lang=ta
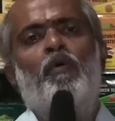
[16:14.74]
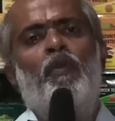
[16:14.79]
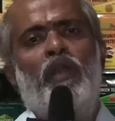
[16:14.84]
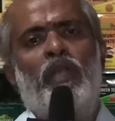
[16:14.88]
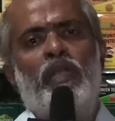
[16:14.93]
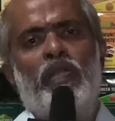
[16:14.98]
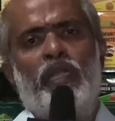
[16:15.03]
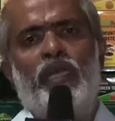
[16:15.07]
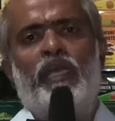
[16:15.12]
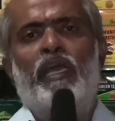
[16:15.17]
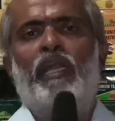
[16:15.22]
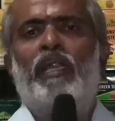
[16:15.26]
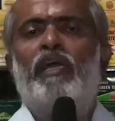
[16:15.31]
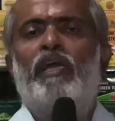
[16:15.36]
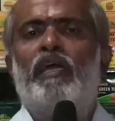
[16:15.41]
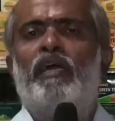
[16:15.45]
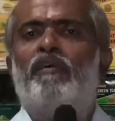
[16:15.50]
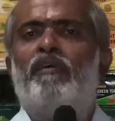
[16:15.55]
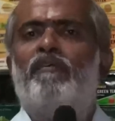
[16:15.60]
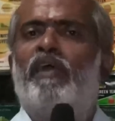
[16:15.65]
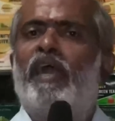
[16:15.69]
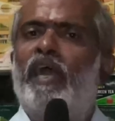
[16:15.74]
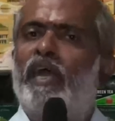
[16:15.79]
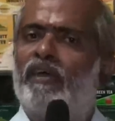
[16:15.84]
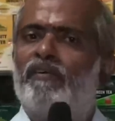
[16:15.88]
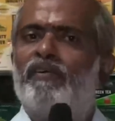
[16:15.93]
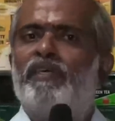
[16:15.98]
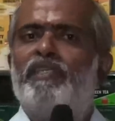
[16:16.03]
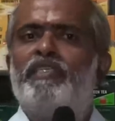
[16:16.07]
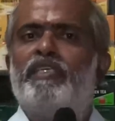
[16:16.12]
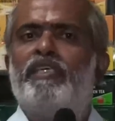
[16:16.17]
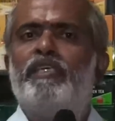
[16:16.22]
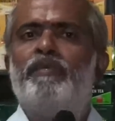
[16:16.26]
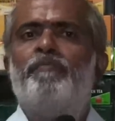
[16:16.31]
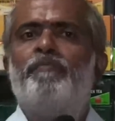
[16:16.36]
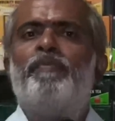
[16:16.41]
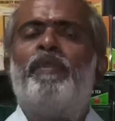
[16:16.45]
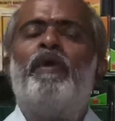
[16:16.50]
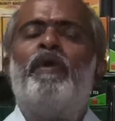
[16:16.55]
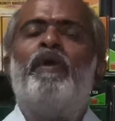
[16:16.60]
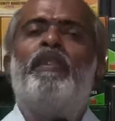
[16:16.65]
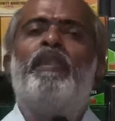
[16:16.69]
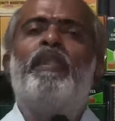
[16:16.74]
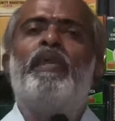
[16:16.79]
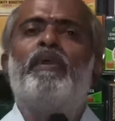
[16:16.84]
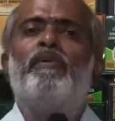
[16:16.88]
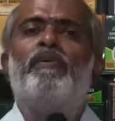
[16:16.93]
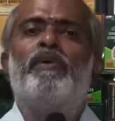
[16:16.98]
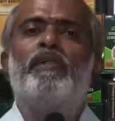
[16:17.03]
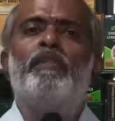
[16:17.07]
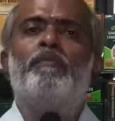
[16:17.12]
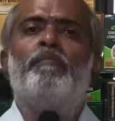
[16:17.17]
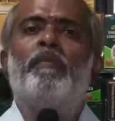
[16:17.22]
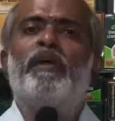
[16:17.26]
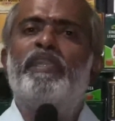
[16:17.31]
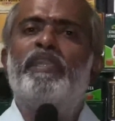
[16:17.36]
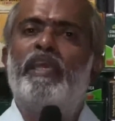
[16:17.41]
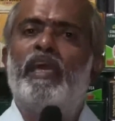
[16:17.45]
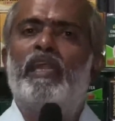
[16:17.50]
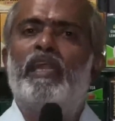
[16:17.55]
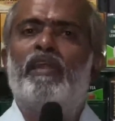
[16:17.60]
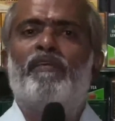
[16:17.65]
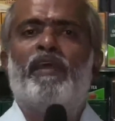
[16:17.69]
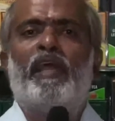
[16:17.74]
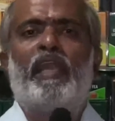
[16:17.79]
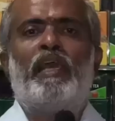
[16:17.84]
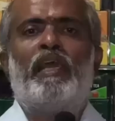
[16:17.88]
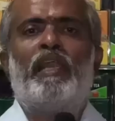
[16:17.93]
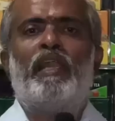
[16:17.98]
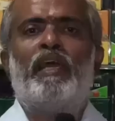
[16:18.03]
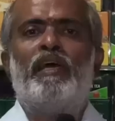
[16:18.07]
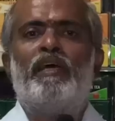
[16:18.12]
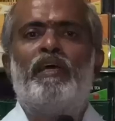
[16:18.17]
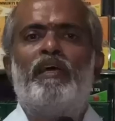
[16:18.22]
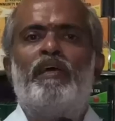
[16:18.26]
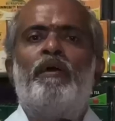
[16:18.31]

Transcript: ஒரு ரெண்டு கிழங்கை வேக வச்சு நீங்கள் வந்து மதியான வேலையில்